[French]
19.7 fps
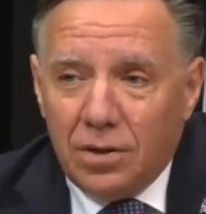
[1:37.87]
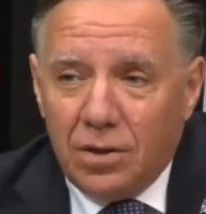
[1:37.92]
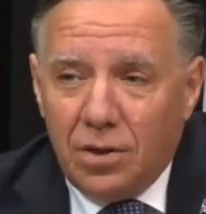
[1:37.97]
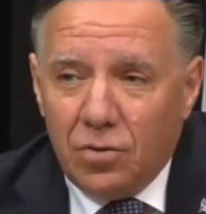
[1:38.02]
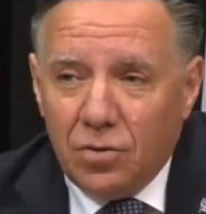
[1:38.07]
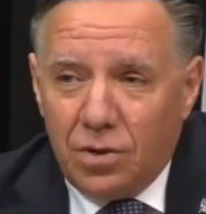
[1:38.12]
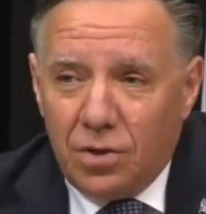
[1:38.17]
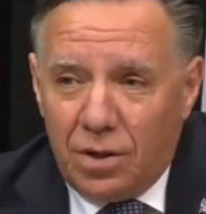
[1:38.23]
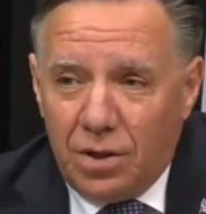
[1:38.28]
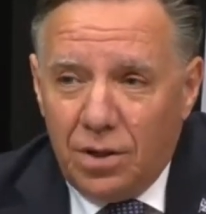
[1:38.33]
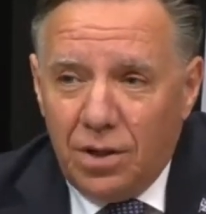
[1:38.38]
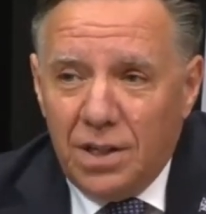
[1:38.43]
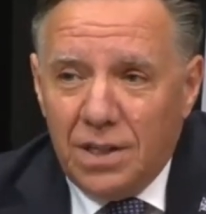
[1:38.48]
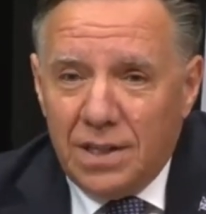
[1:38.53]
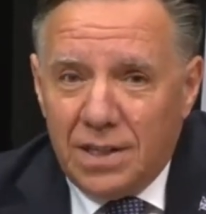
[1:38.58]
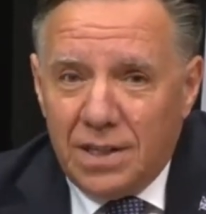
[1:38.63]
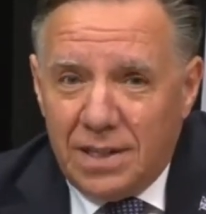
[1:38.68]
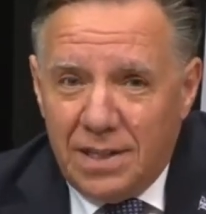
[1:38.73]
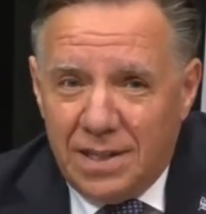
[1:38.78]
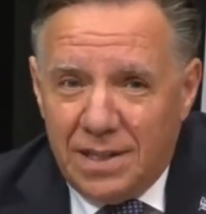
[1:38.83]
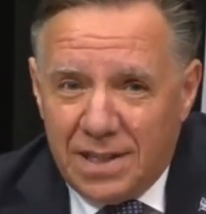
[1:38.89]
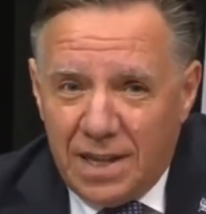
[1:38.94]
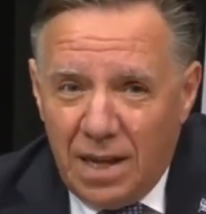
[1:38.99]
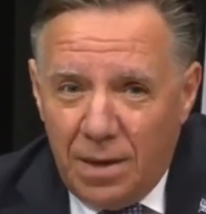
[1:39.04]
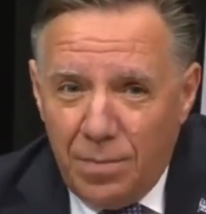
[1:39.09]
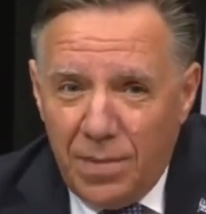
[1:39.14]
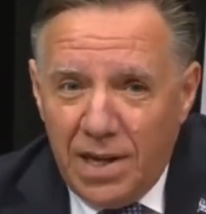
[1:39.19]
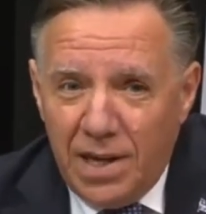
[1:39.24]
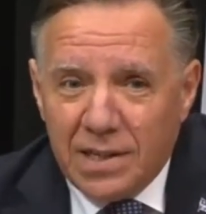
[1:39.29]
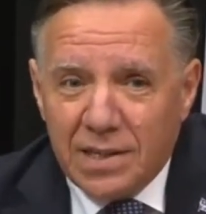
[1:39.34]
Donc,
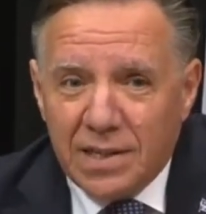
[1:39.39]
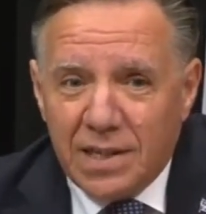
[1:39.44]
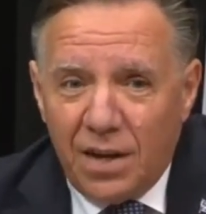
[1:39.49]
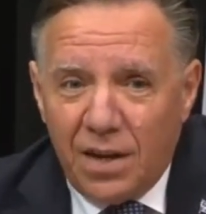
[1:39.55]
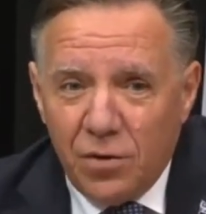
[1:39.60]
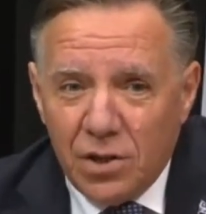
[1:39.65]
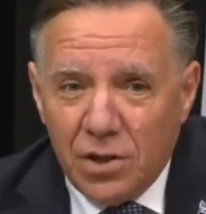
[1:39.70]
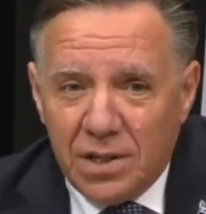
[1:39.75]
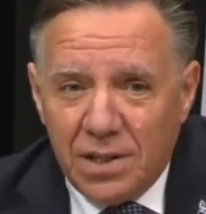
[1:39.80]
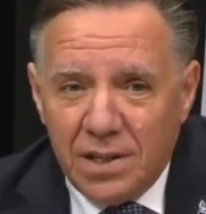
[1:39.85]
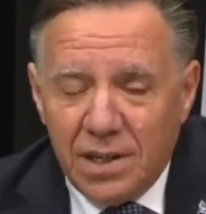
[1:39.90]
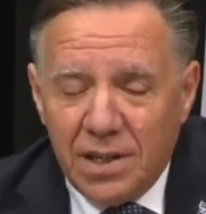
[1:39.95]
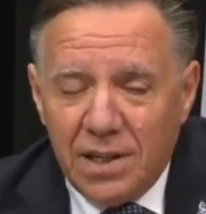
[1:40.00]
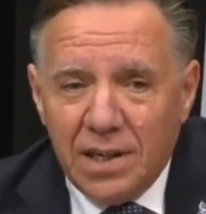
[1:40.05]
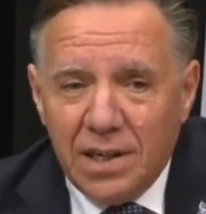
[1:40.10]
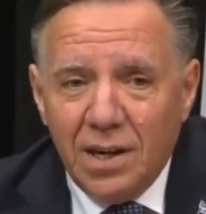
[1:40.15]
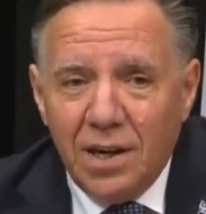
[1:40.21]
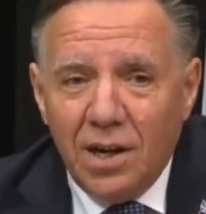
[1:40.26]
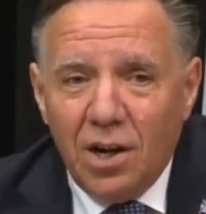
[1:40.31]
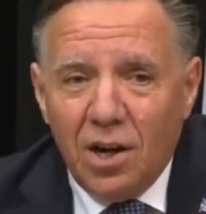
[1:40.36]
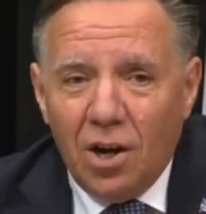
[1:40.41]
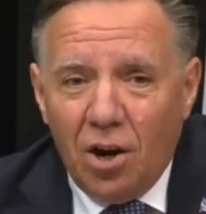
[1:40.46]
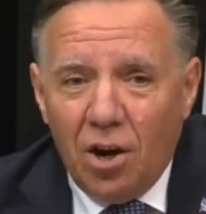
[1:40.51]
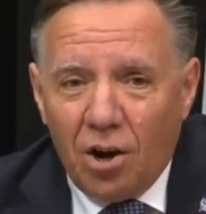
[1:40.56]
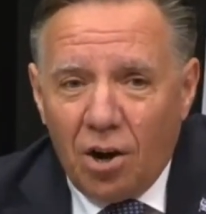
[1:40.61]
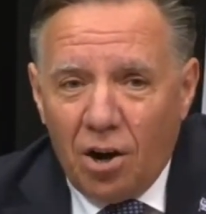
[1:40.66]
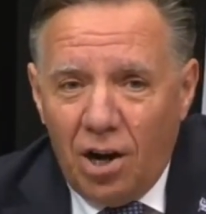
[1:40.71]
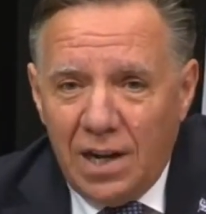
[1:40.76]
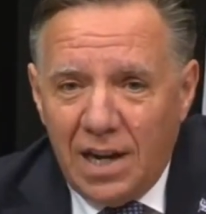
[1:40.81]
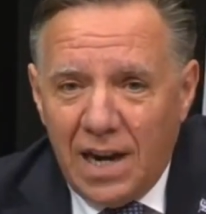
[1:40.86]
systémique, ça veut dire
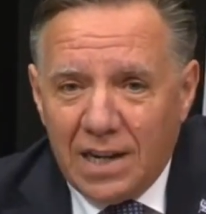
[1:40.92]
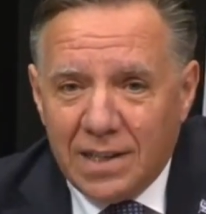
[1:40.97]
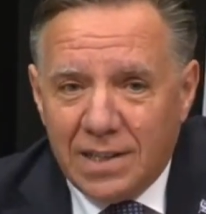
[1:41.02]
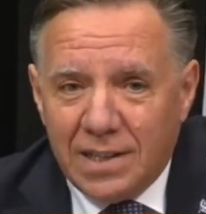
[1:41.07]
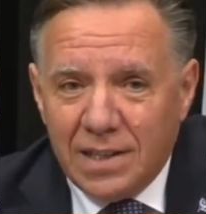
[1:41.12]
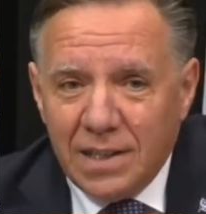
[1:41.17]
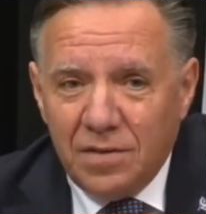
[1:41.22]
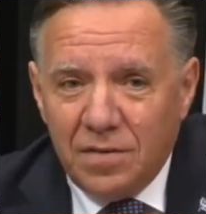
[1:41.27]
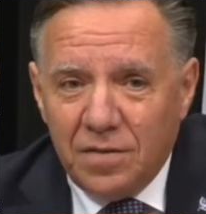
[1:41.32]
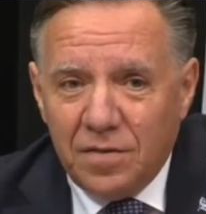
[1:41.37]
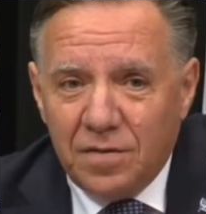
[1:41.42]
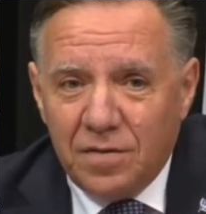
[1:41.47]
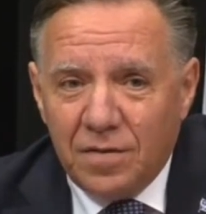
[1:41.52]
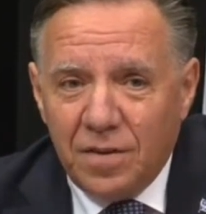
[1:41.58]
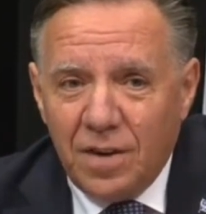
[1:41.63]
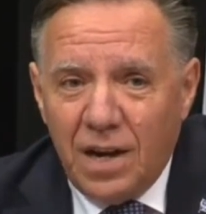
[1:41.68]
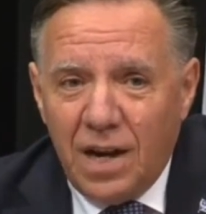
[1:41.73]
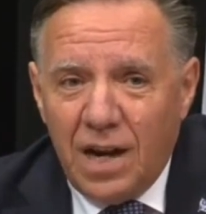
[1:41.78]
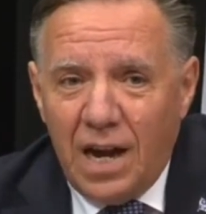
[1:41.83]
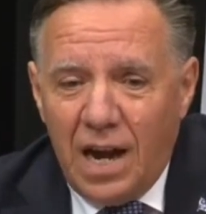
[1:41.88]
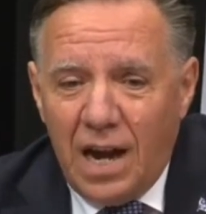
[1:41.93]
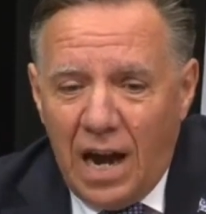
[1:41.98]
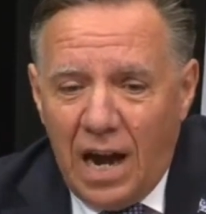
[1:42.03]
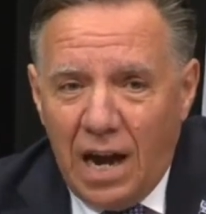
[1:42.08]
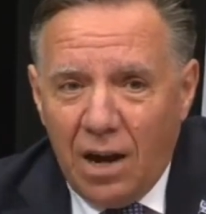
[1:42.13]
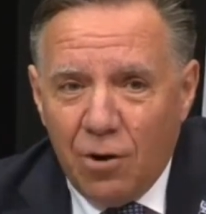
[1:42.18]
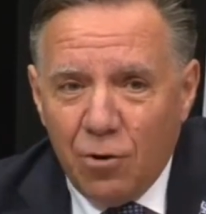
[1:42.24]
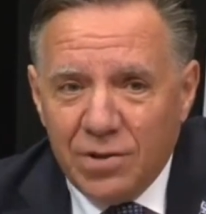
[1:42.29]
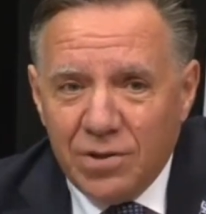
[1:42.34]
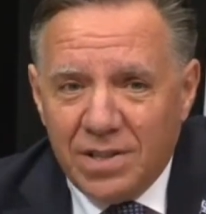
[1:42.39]
relatif
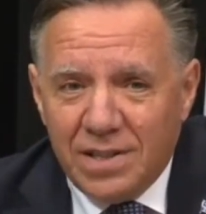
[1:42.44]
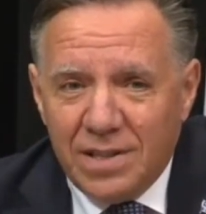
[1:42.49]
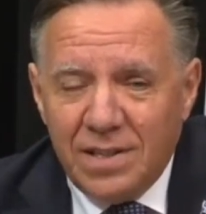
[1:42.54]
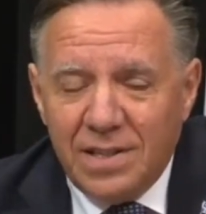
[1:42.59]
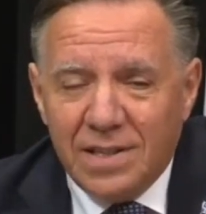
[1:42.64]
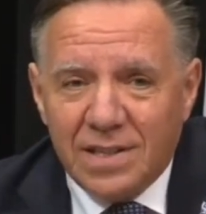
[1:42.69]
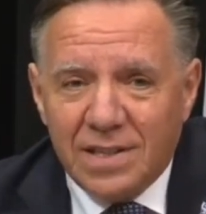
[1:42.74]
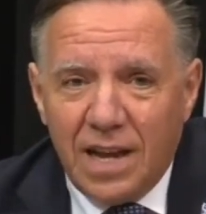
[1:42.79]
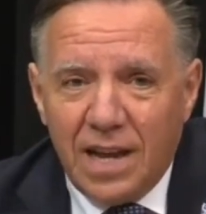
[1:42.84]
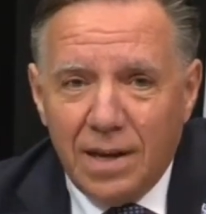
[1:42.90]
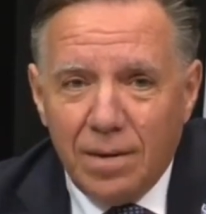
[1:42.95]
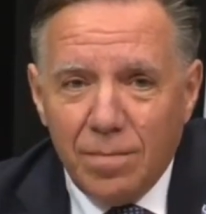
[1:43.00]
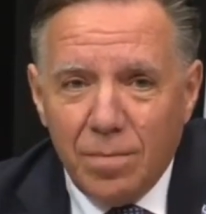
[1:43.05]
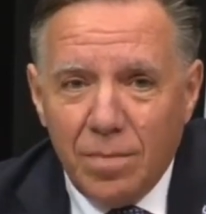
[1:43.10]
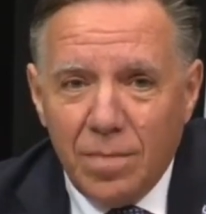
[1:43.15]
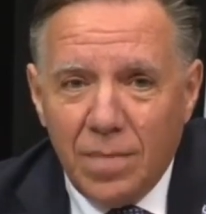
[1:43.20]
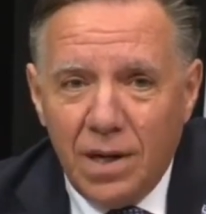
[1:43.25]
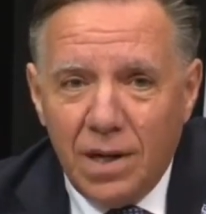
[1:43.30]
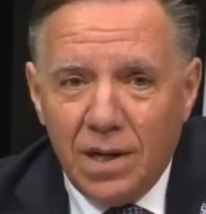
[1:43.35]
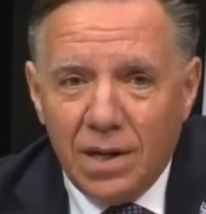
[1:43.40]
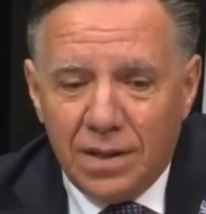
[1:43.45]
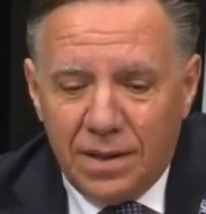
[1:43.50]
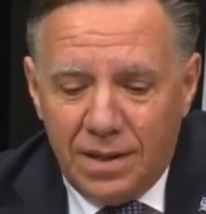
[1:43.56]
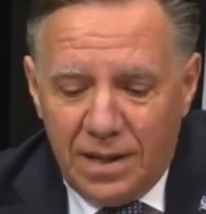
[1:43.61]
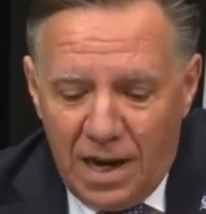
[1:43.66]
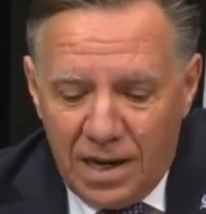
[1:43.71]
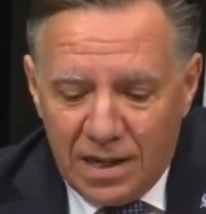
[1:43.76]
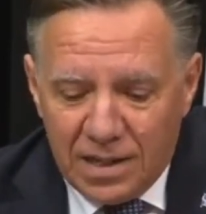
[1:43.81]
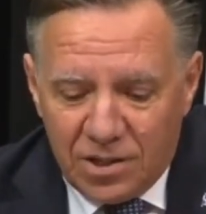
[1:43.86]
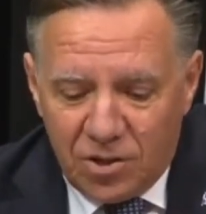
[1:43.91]
à un système
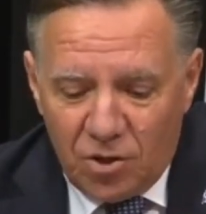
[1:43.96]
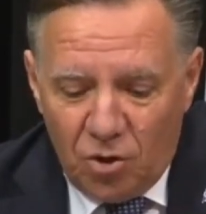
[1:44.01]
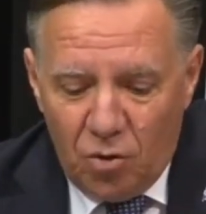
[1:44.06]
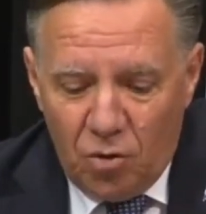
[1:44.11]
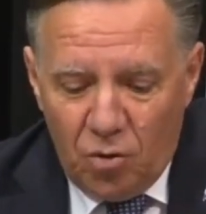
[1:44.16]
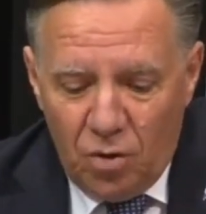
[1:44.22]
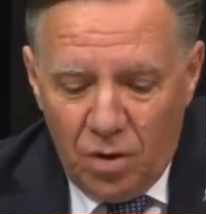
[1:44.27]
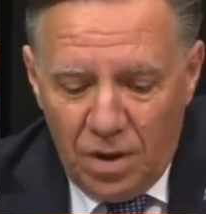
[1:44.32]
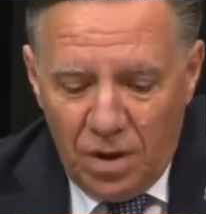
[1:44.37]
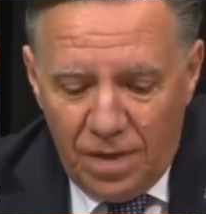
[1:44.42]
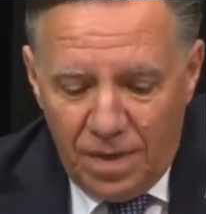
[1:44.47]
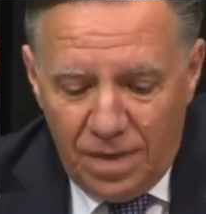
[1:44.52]
dans son